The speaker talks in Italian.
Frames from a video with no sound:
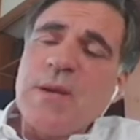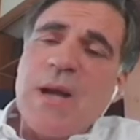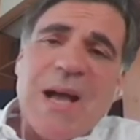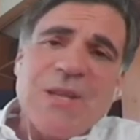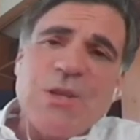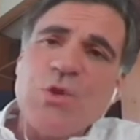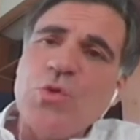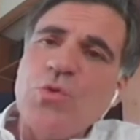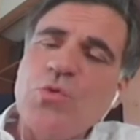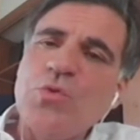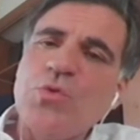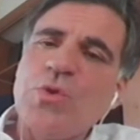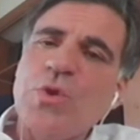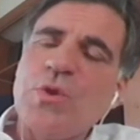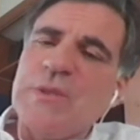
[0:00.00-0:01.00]

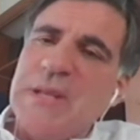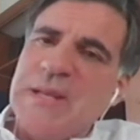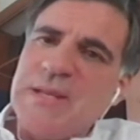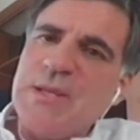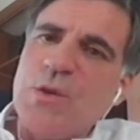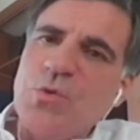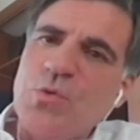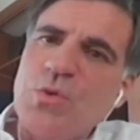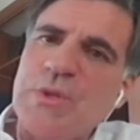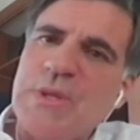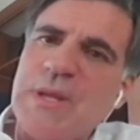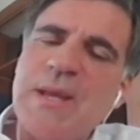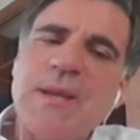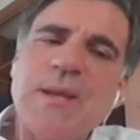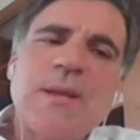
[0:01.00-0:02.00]
assoluto della
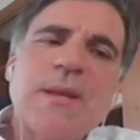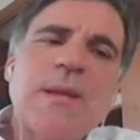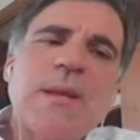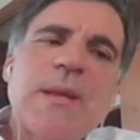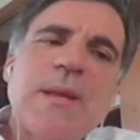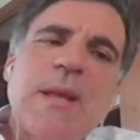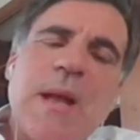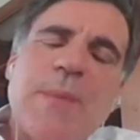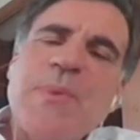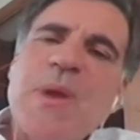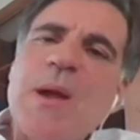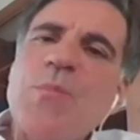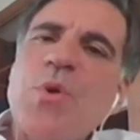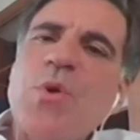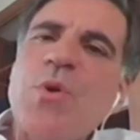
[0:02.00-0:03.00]
salute
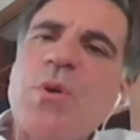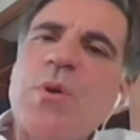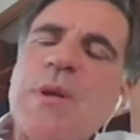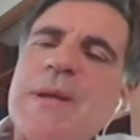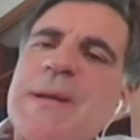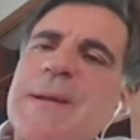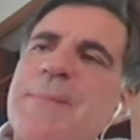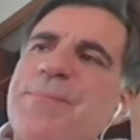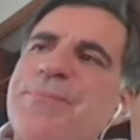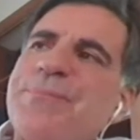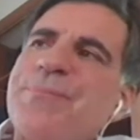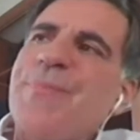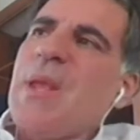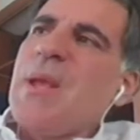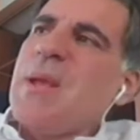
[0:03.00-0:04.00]
abbiamo
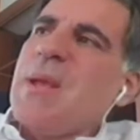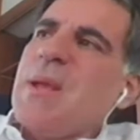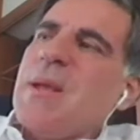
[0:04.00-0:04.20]
ehm,